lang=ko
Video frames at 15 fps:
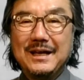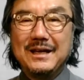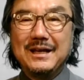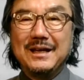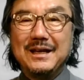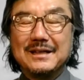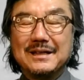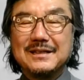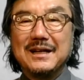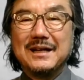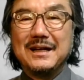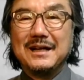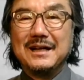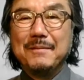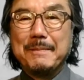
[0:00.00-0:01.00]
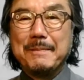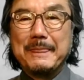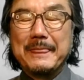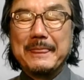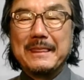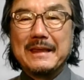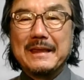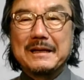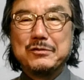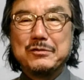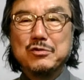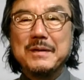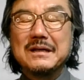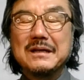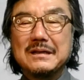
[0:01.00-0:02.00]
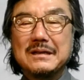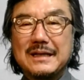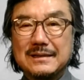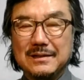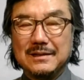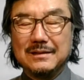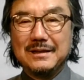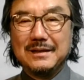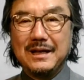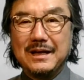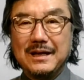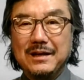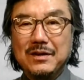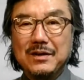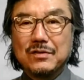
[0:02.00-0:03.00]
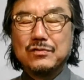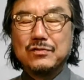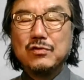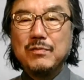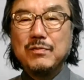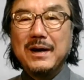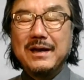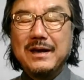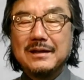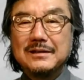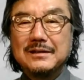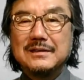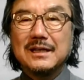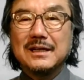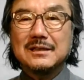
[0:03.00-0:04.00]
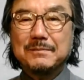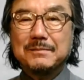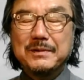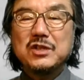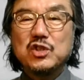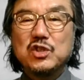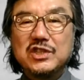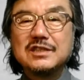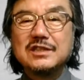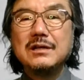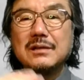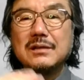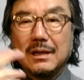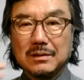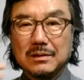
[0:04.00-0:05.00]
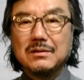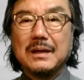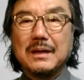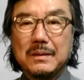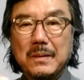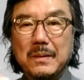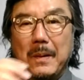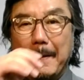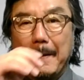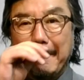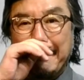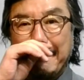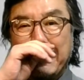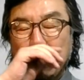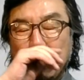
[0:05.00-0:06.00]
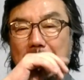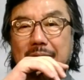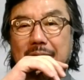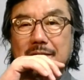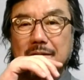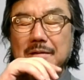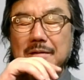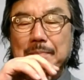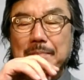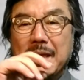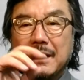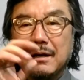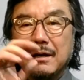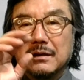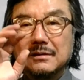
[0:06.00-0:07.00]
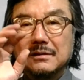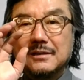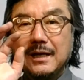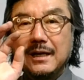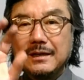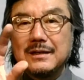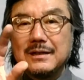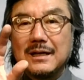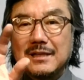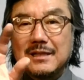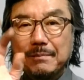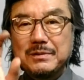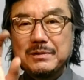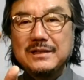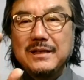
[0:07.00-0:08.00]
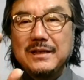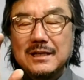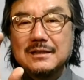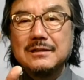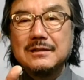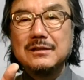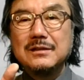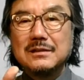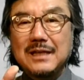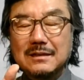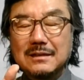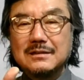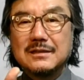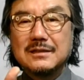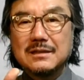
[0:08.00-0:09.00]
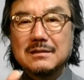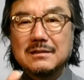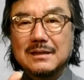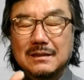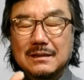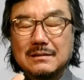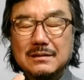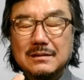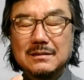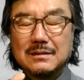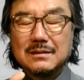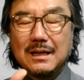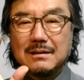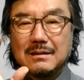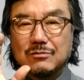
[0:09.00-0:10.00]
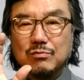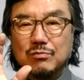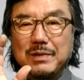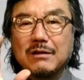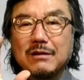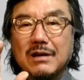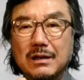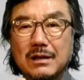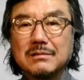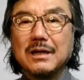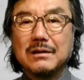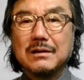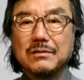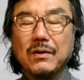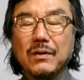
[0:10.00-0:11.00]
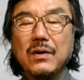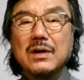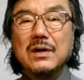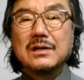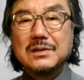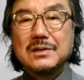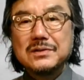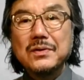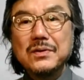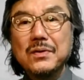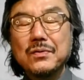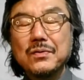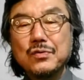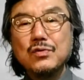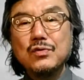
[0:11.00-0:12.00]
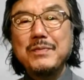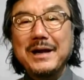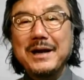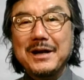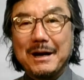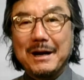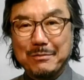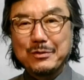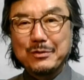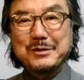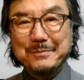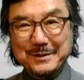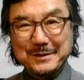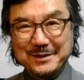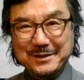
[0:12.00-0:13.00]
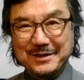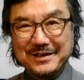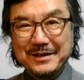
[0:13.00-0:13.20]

예, 제가 음, 쿠바를 갔었는데 쿠바에는 제가 특별히 취재를 간 것도 아니고 쿠바에서 어떤 책이나 잡지에 시를 사진을 어, 준비하러 간 것도 아니고 그저 쿠바에 가보고 싶어서